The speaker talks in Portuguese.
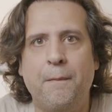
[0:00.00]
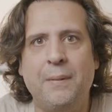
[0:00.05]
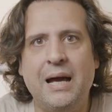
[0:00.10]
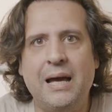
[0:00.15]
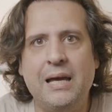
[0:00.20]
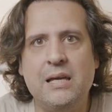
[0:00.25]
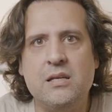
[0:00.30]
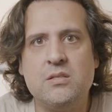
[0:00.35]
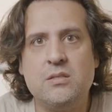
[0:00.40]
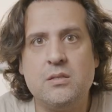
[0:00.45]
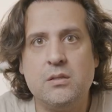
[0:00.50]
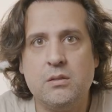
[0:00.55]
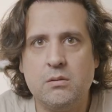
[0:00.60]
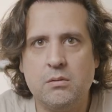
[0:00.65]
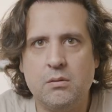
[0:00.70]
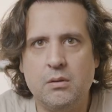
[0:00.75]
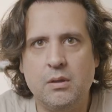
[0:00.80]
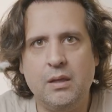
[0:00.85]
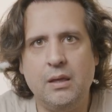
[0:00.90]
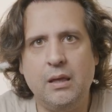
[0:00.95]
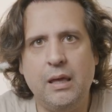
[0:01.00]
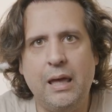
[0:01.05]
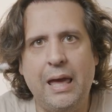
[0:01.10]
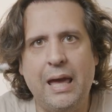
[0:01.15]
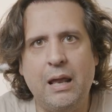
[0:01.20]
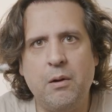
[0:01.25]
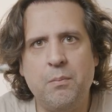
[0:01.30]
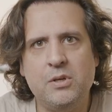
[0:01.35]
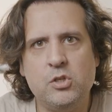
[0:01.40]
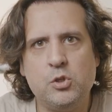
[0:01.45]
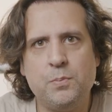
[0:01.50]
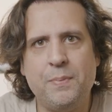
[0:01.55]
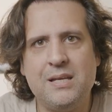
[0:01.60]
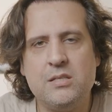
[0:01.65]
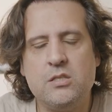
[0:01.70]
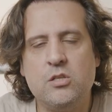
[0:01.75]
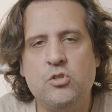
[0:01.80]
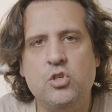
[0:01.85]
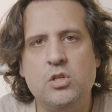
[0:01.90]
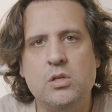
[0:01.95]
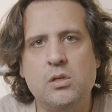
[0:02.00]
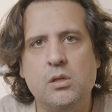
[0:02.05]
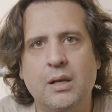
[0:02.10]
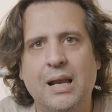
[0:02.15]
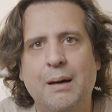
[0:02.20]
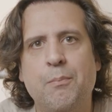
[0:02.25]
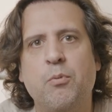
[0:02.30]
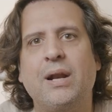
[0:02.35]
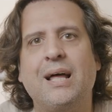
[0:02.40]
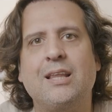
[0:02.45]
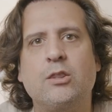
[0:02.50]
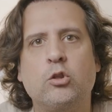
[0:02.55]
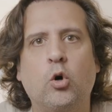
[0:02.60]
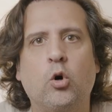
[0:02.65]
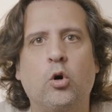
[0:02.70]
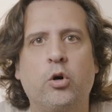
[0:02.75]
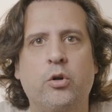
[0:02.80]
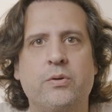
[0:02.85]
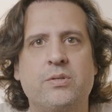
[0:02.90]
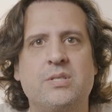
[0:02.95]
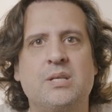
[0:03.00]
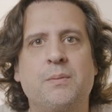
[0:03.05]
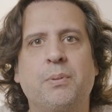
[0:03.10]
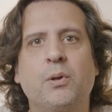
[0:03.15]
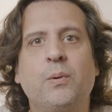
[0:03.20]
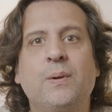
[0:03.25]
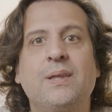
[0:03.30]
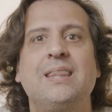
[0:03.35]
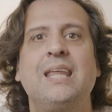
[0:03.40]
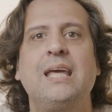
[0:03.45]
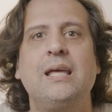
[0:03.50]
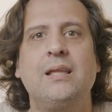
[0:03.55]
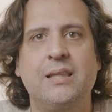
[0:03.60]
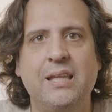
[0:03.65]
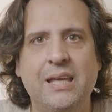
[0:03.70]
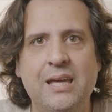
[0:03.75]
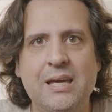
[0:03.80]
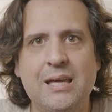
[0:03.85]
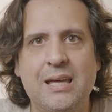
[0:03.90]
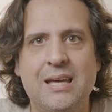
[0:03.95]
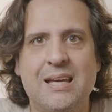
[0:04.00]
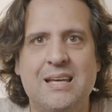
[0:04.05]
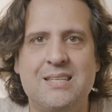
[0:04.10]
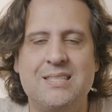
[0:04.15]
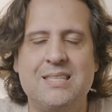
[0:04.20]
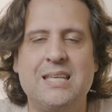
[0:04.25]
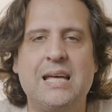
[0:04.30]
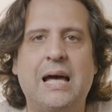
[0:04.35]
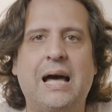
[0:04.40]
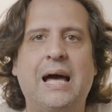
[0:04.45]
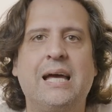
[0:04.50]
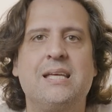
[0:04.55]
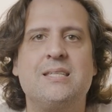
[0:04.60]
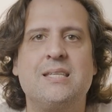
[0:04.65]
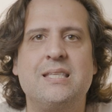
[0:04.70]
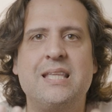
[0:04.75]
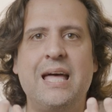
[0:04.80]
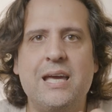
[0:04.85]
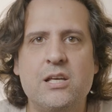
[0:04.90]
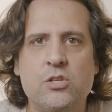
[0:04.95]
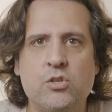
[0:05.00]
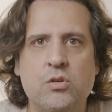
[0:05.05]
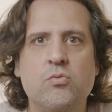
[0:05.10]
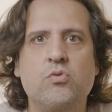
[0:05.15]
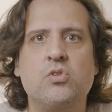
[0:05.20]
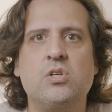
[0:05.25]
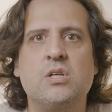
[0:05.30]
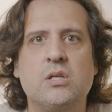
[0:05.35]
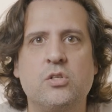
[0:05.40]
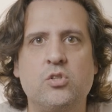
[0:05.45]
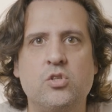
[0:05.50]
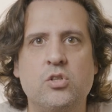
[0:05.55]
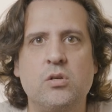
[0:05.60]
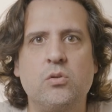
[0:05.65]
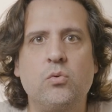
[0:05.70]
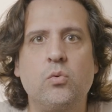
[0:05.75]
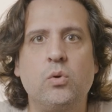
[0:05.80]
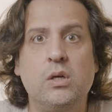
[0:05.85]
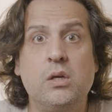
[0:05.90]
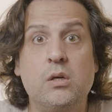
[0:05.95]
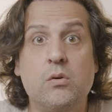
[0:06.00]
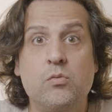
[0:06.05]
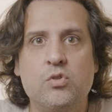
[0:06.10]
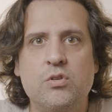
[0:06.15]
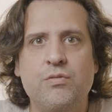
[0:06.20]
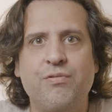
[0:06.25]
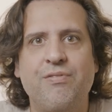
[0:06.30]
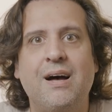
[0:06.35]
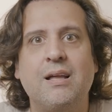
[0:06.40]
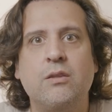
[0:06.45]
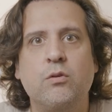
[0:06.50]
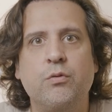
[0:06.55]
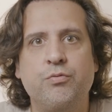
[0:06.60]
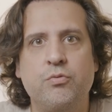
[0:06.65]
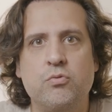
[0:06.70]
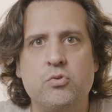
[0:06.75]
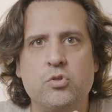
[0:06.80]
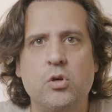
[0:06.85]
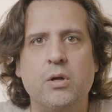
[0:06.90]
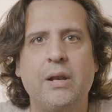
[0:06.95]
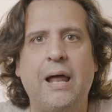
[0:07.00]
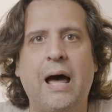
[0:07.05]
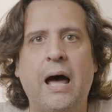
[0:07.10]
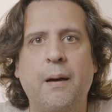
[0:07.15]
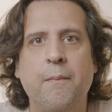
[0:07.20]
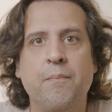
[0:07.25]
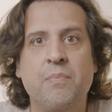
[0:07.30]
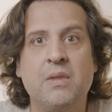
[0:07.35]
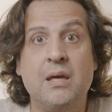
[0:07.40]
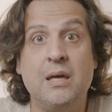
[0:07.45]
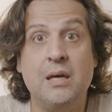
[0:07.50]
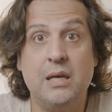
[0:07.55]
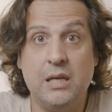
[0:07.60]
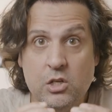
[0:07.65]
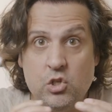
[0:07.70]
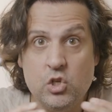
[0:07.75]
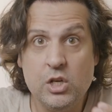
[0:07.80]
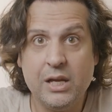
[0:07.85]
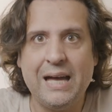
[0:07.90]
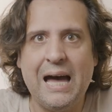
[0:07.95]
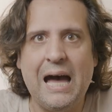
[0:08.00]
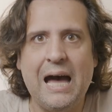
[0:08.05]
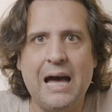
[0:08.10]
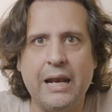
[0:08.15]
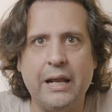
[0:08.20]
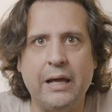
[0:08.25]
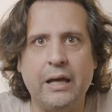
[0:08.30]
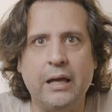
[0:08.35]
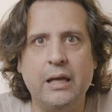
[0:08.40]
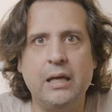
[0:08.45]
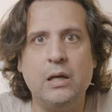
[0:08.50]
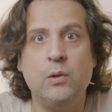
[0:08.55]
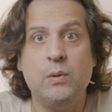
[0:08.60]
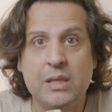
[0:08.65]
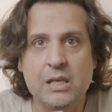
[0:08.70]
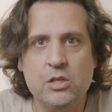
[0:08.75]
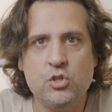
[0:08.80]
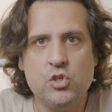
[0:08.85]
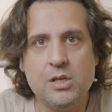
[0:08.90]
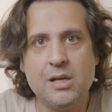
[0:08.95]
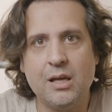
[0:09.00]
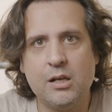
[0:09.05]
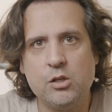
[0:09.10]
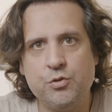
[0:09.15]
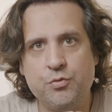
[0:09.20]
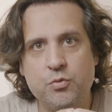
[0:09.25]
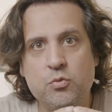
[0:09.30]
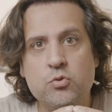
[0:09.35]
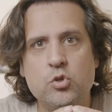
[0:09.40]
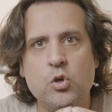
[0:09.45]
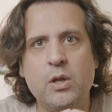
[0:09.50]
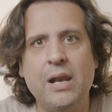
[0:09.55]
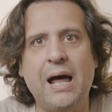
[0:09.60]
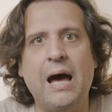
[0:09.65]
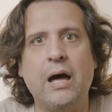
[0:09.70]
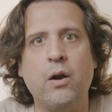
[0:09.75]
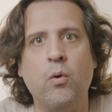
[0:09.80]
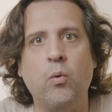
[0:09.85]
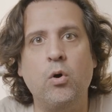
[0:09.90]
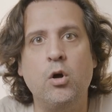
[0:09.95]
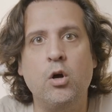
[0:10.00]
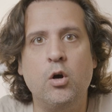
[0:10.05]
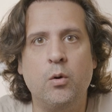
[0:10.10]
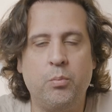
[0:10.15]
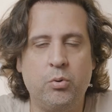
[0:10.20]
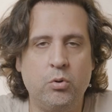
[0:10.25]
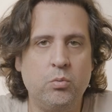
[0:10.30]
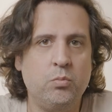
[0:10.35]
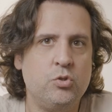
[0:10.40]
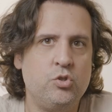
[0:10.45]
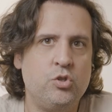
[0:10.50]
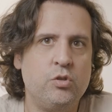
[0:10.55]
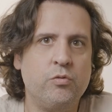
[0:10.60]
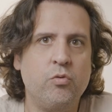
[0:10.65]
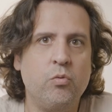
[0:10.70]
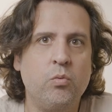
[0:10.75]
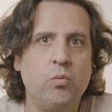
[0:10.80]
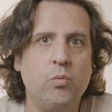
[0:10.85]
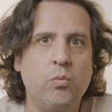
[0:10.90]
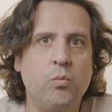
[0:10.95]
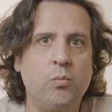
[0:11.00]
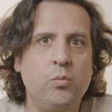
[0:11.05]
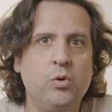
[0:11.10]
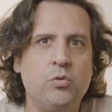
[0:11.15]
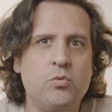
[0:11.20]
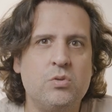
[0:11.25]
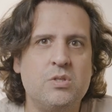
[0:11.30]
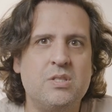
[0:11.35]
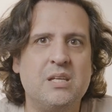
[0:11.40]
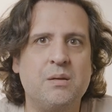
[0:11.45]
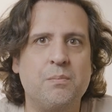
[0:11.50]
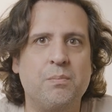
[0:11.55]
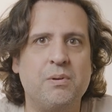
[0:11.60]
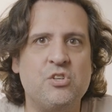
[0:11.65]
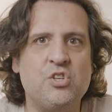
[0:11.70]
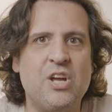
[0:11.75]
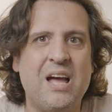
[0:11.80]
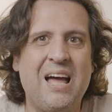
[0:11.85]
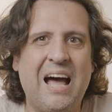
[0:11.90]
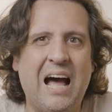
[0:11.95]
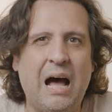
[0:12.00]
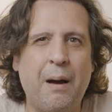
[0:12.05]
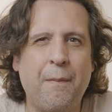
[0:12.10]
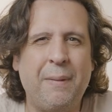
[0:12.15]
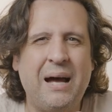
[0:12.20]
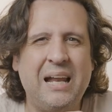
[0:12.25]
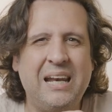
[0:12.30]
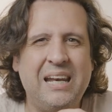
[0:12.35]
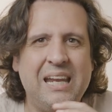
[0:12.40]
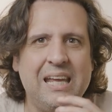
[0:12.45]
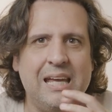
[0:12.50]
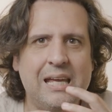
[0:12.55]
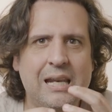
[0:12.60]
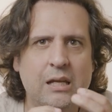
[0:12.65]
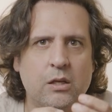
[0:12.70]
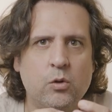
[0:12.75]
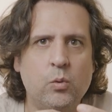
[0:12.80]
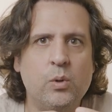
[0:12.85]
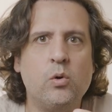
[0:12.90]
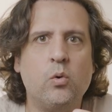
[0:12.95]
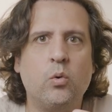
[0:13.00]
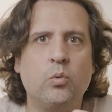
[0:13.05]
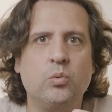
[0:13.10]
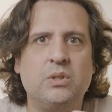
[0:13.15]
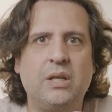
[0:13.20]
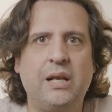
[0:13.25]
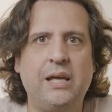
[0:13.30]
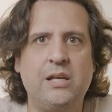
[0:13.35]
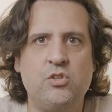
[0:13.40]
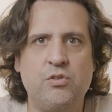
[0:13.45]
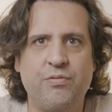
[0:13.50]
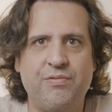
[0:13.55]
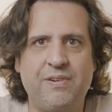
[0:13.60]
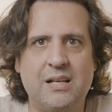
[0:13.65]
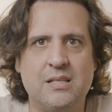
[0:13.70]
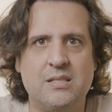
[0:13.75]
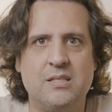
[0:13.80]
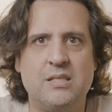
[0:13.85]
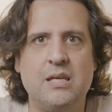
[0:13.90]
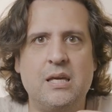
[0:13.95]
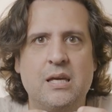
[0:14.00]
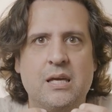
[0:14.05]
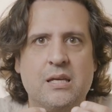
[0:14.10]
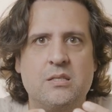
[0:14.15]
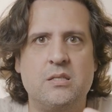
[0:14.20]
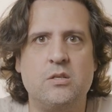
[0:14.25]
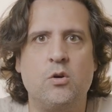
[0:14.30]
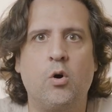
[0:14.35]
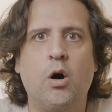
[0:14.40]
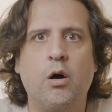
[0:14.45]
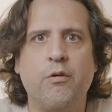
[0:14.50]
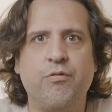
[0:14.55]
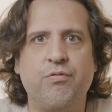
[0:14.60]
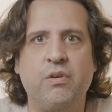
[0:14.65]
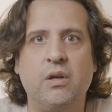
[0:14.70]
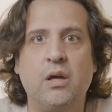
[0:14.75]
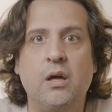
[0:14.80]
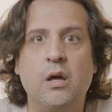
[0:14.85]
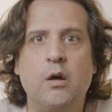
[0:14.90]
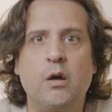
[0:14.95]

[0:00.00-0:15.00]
mas era uma espécie de laboratório, assim, para eu entender se as ideias que eu tinha tido iam de fato funcionar. E de cara, eu entendi que elas funcionaram, por um motivo muito simples. A maneira que eu encontrei de fazer esse off